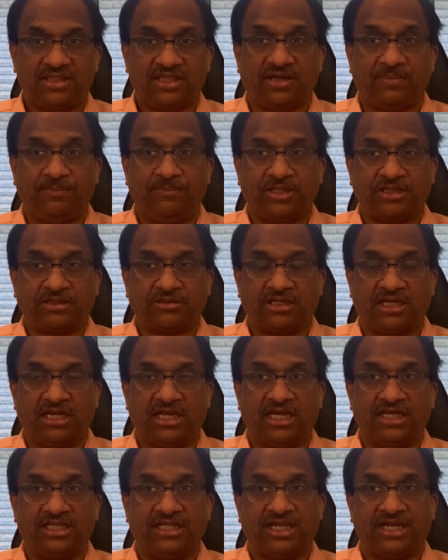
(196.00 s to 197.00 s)
సభ్యత్వాల
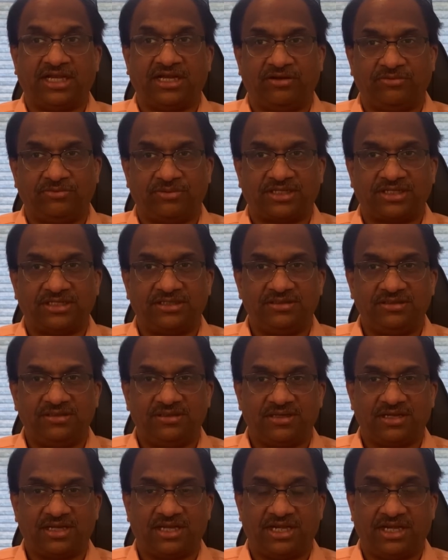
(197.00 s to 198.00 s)
ఆధారంగా ఉంటుంది
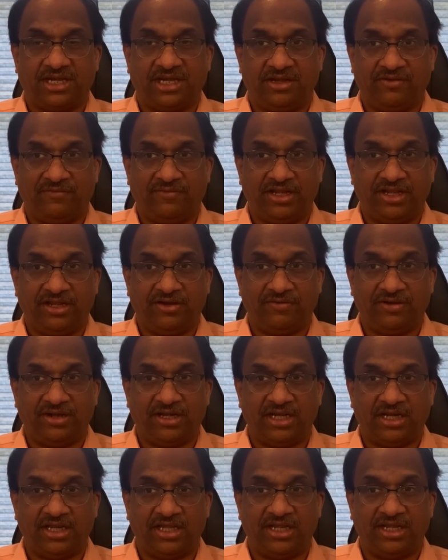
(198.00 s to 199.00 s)
కానీ రెండు వేల ఇరవై
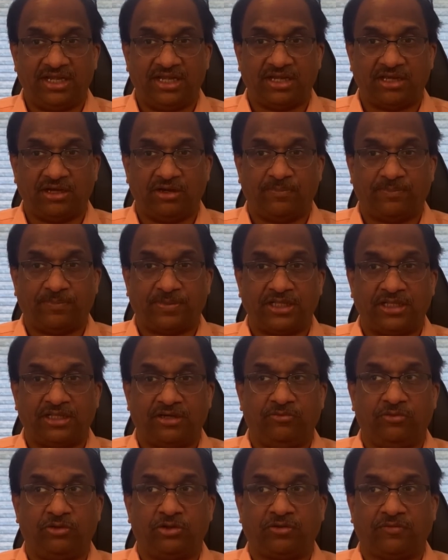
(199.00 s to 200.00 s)
నాలుగు ఎన్నికల్లో
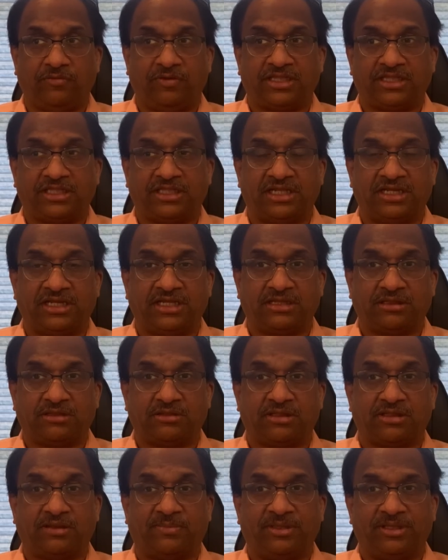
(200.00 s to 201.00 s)
ప్రజలు ఓటు
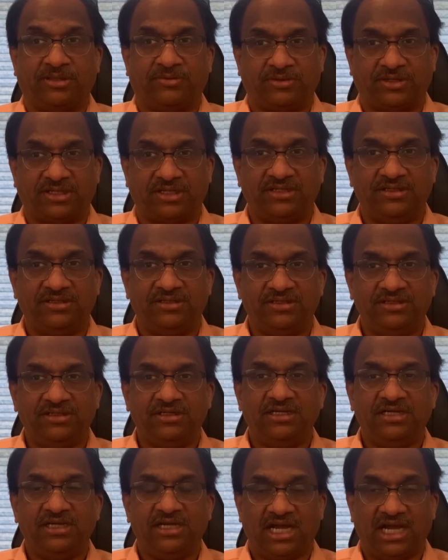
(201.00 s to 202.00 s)
వేసేదానితో సంబంధం ఉంటుంది
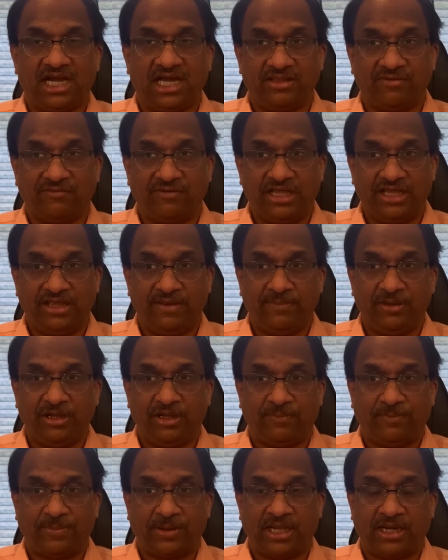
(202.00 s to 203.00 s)
అందువల్ల ఈ
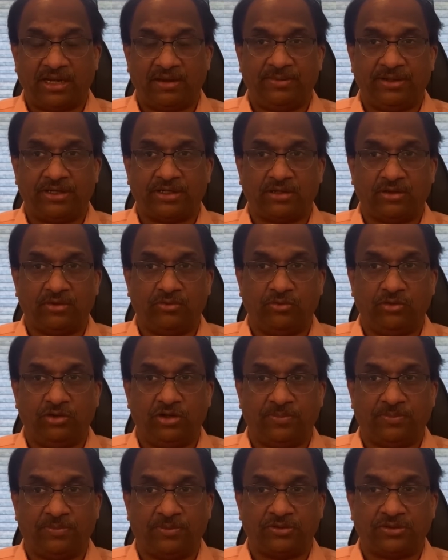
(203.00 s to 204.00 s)
బిల్లు పార్లమెంట్లో
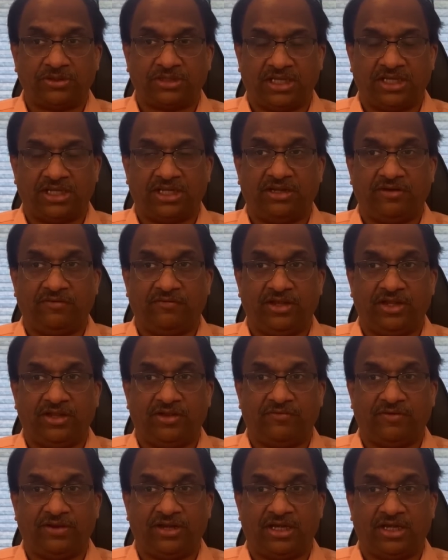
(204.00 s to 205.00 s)
ఓడిపోతే రెండు వేల
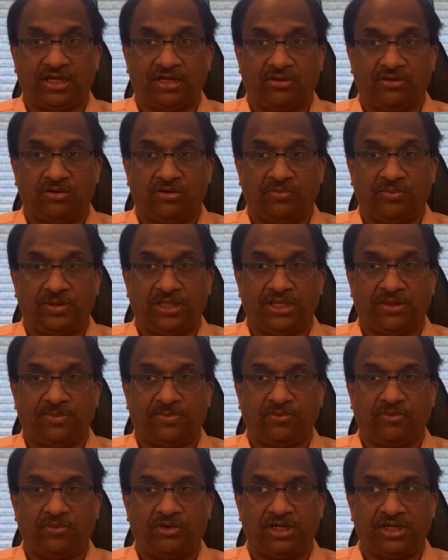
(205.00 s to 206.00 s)
ఇరవై నాలుగులో
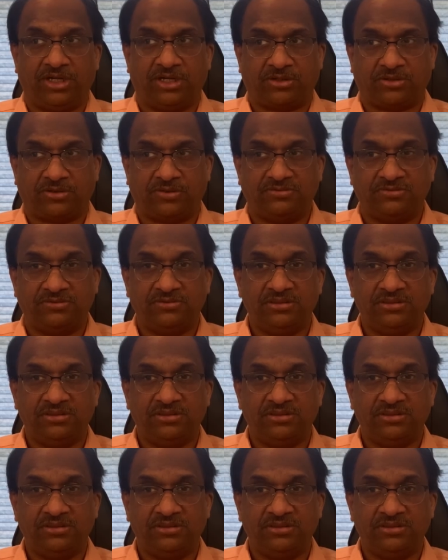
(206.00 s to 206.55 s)
బీజేపీ ఓడినట్లు